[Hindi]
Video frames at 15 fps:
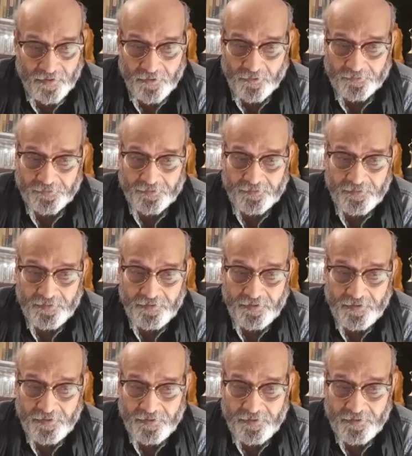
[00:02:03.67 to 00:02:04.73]
और
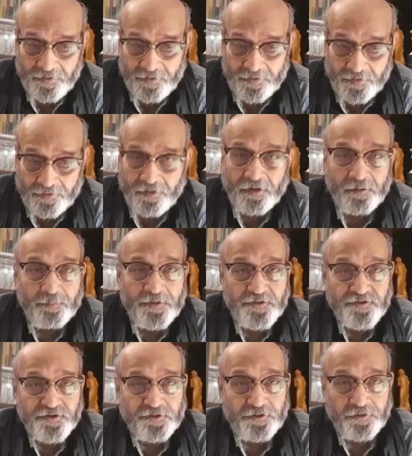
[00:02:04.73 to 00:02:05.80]

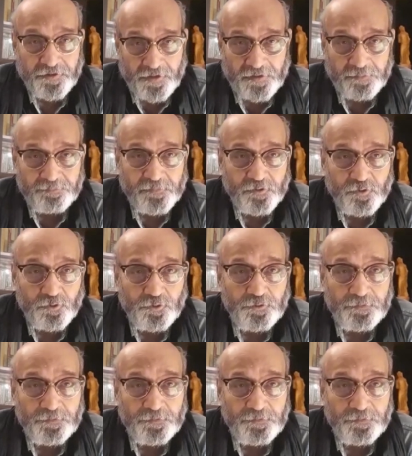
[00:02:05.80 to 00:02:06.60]
रंगमंच के कर्म को